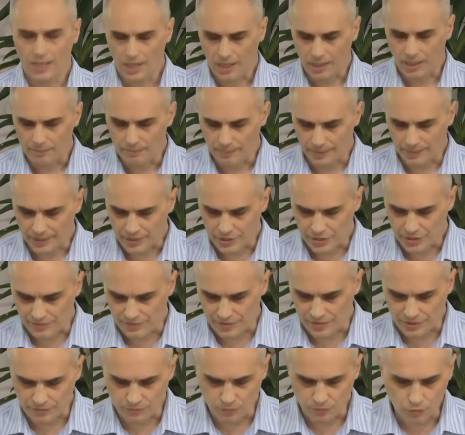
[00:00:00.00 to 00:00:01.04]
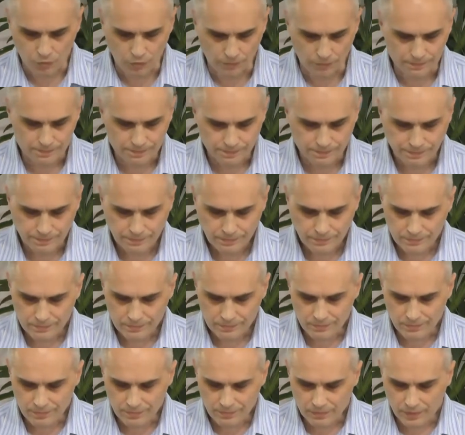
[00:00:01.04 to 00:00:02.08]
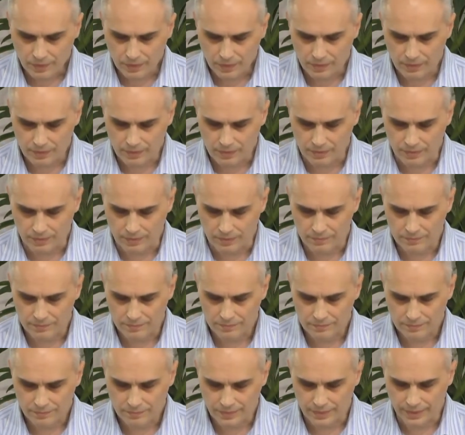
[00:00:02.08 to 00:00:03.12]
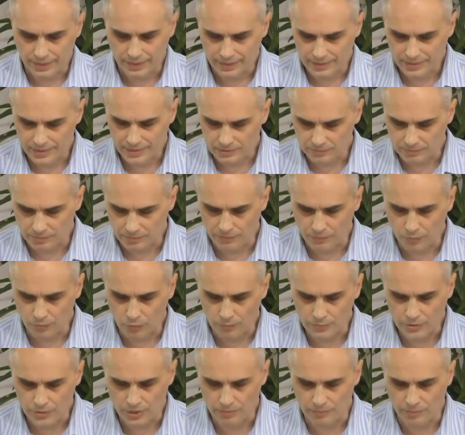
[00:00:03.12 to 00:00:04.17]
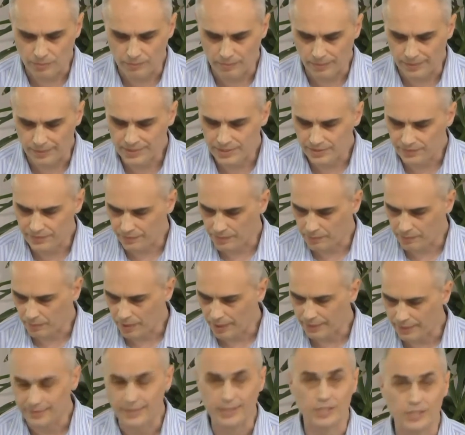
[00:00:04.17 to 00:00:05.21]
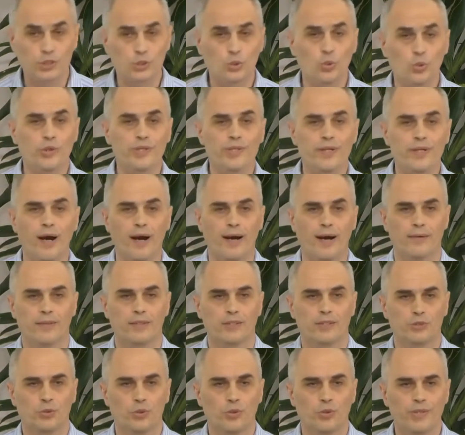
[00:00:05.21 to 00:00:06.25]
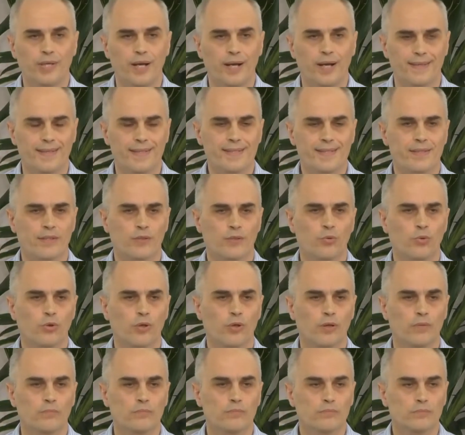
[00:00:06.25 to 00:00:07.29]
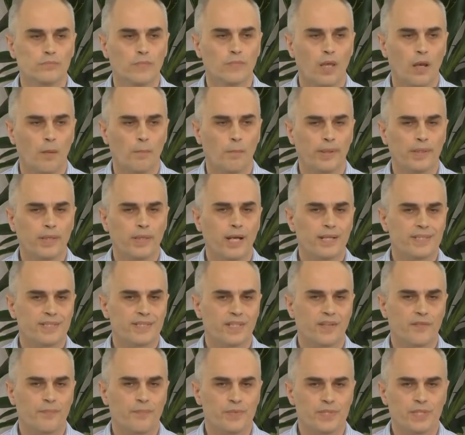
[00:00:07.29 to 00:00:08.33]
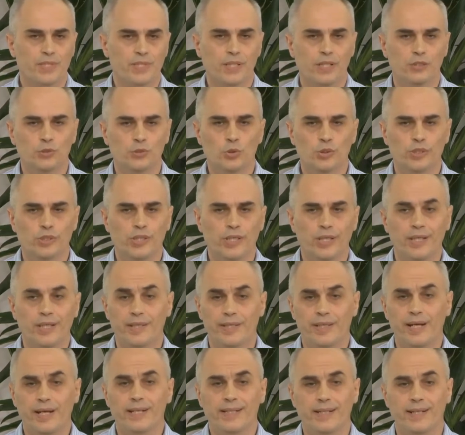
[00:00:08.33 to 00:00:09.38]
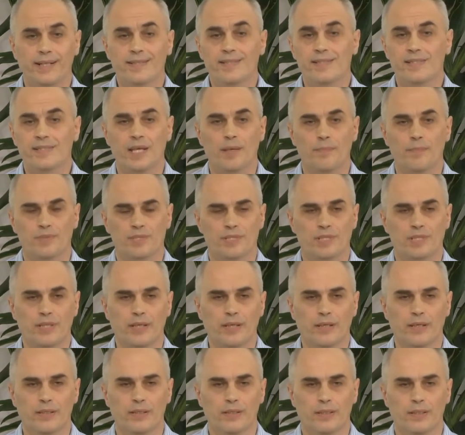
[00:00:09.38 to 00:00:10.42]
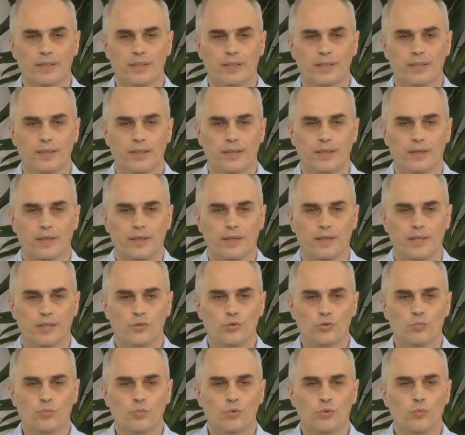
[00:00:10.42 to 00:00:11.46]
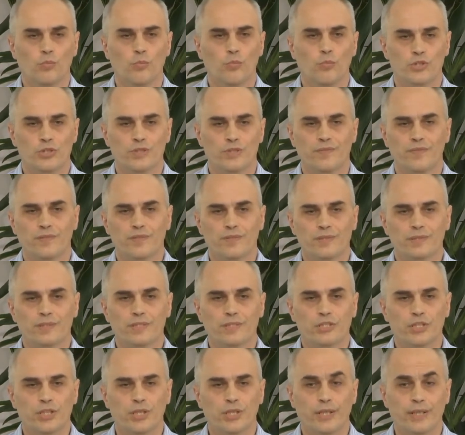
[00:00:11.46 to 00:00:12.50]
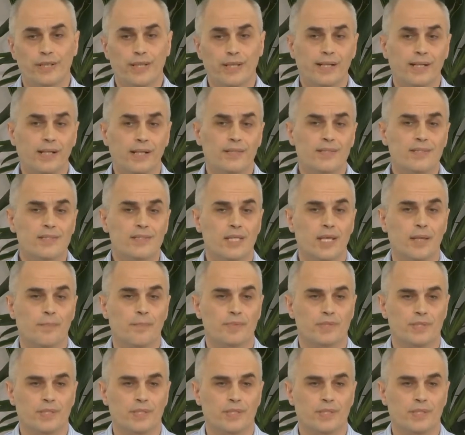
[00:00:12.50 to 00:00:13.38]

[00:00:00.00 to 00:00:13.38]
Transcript: Прежде всего, э, я хотел бы в общем обратить внимание, кто я, кто я. Есть такое понятие психологии «я-концепция». Я думаю, может, вы слышали. Я-концепция.